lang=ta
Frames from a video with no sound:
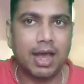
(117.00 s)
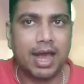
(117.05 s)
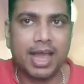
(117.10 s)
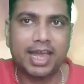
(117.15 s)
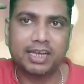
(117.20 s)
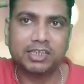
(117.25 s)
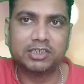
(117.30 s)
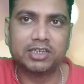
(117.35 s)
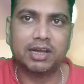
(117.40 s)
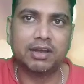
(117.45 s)

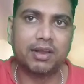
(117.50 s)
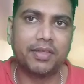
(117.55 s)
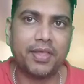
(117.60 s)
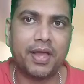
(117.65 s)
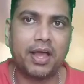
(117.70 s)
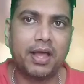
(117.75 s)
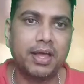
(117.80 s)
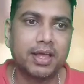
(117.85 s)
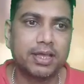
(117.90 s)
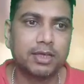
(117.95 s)
ஆயிடுச்சு
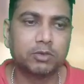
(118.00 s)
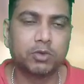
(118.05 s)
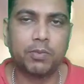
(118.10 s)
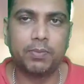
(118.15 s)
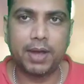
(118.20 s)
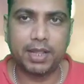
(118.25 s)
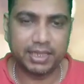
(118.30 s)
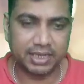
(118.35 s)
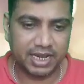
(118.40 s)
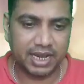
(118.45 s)
அவ்வளோதான் ஸோ
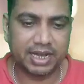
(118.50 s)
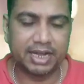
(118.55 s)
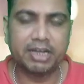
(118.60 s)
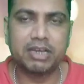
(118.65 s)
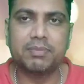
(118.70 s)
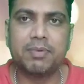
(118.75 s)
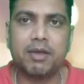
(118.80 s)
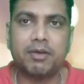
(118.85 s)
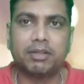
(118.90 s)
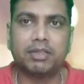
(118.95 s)
பார்த்தீங்கன்னா
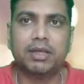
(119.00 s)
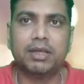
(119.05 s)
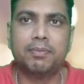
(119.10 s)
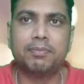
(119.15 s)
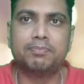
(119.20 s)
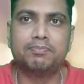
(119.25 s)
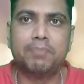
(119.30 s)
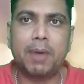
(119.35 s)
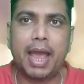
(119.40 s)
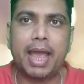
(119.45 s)
ரெண்டுமே வந்து
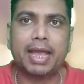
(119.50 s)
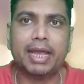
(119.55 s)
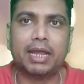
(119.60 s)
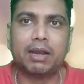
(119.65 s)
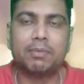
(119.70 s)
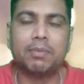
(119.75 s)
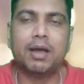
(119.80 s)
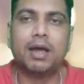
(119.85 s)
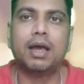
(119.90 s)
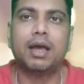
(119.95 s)

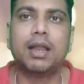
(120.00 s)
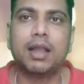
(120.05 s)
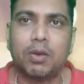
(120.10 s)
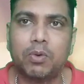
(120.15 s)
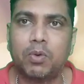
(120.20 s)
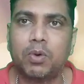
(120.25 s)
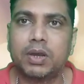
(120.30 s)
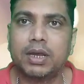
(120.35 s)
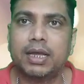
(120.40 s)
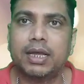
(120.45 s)
பயங்கரமாக
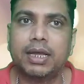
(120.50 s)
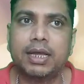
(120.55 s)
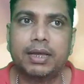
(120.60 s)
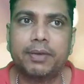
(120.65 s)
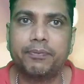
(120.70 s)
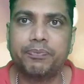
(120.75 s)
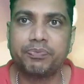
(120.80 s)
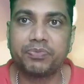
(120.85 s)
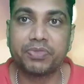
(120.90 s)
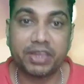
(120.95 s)
ஒரு
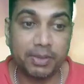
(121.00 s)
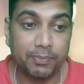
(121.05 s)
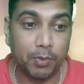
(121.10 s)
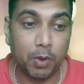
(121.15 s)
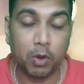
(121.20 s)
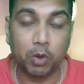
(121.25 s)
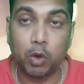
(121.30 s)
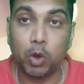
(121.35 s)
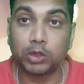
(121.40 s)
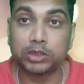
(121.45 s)
இப்போ
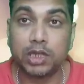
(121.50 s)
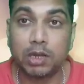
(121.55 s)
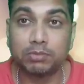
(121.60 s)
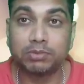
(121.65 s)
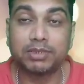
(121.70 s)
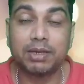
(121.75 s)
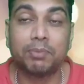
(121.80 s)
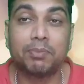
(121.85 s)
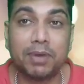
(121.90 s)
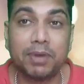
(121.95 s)

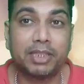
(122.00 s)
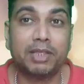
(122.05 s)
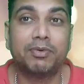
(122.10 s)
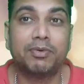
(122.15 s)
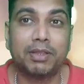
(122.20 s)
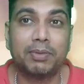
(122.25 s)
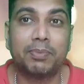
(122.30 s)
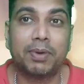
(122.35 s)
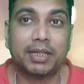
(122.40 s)
ரோஜாம் செம்பருத்தி வந்து